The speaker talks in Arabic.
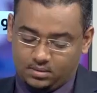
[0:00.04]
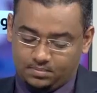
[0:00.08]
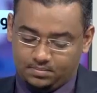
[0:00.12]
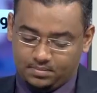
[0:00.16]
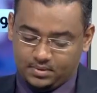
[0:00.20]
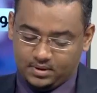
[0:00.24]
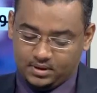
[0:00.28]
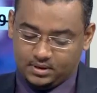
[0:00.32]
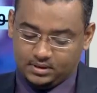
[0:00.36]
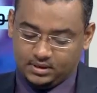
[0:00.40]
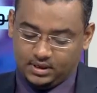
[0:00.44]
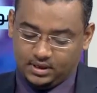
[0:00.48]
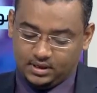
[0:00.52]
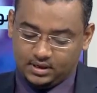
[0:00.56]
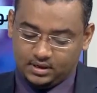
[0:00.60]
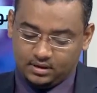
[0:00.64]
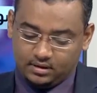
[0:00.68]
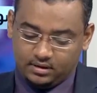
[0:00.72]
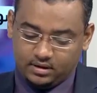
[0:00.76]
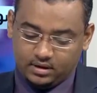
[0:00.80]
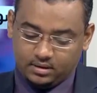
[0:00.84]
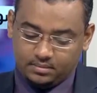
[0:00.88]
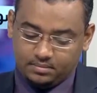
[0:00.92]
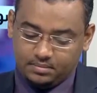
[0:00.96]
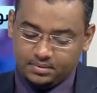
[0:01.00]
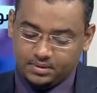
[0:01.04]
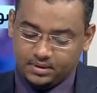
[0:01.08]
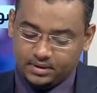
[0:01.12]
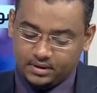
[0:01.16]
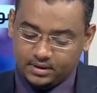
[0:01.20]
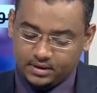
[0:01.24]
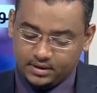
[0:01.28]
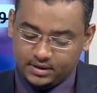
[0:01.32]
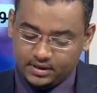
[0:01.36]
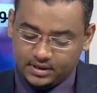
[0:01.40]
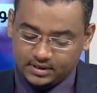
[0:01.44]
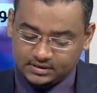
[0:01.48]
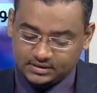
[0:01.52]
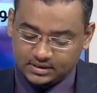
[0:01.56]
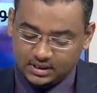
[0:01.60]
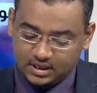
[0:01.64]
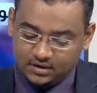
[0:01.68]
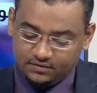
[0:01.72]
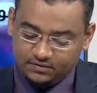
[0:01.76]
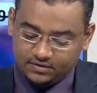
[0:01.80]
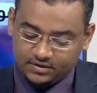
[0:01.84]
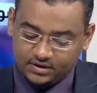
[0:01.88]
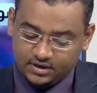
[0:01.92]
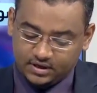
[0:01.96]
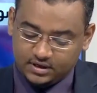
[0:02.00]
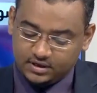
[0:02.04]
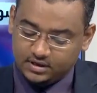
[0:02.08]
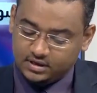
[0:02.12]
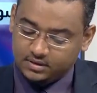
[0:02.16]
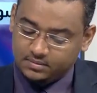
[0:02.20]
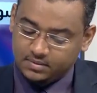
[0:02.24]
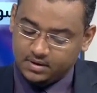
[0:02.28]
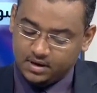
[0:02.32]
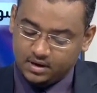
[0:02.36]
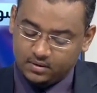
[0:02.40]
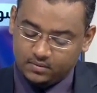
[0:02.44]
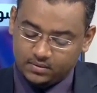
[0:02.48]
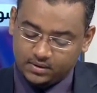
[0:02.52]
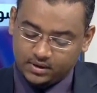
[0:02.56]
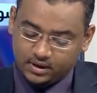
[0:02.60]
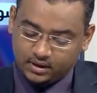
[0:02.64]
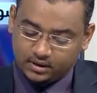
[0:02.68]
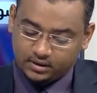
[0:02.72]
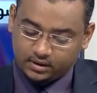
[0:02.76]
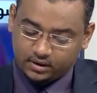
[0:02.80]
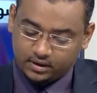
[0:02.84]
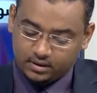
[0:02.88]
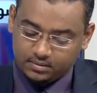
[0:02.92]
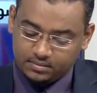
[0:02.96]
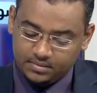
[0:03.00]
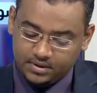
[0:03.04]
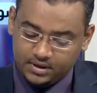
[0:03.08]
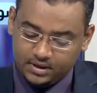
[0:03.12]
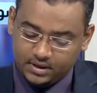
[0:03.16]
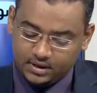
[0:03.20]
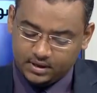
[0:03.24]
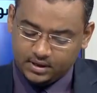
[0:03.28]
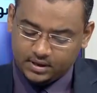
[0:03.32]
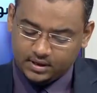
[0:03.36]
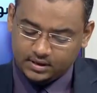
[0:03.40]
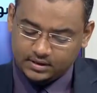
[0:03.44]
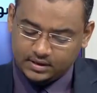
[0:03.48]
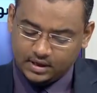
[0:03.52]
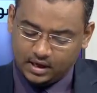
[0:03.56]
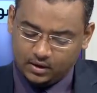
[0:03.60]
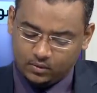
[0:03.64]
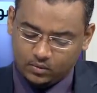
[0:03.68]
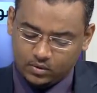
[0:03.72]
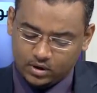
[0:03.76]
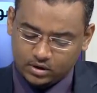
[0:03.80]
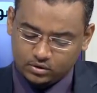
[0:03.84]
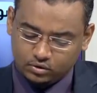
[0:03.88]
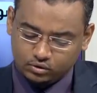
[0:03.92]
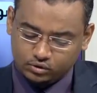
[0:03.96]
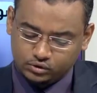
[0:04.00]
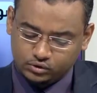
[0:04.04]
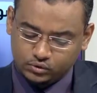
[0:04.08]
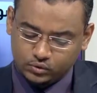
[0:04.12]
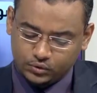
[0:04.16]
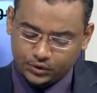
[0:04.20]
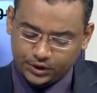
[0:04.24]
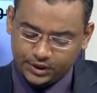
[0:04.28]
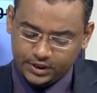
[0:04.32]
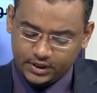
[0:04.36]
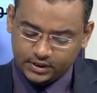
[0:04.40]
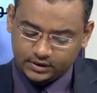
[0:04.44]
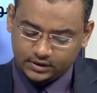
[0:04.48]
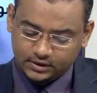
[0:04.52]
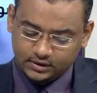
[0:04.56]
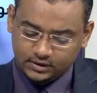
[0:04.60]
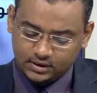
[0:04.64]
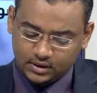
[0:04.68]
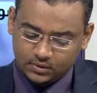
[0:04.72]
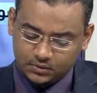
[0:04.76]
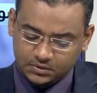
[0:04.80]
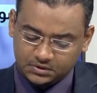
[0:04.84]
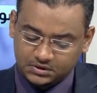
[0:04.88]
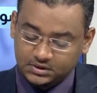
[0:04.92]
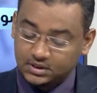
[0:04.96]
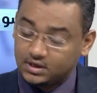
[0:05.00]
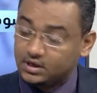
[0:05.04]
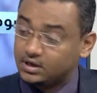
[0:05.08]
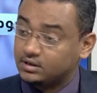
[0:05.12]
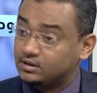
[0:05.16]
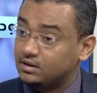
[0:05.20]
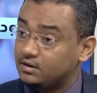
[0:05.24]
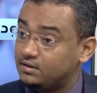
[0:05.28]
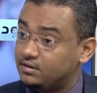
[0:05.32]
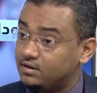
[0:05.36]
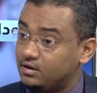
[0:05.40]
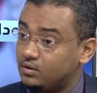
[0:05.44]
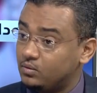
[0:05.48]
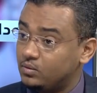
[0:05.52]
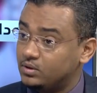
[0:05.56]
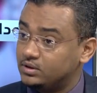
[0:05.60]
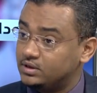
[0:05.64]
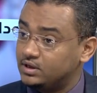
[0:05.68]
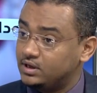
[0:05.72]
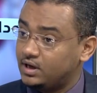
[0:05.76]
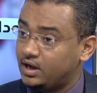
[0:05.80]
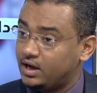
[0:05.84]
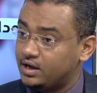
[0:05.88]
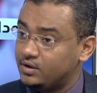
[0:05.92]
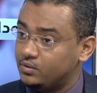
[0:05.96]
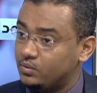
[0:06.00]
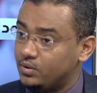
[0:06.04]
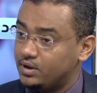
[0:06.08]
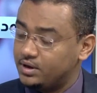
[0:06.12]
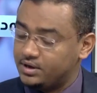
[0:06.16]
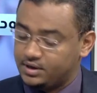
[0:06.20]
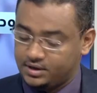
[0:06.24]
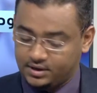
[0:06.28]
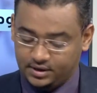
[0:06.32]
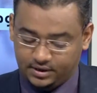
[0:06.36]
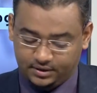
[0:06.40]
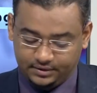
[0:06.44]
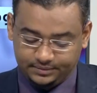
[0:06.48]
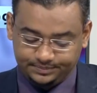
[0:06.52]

دعنا نذهب إلى صحيفة الانتباه ونقرأ منها دعوى دستورية ضد وزارة الثروة الحيوانية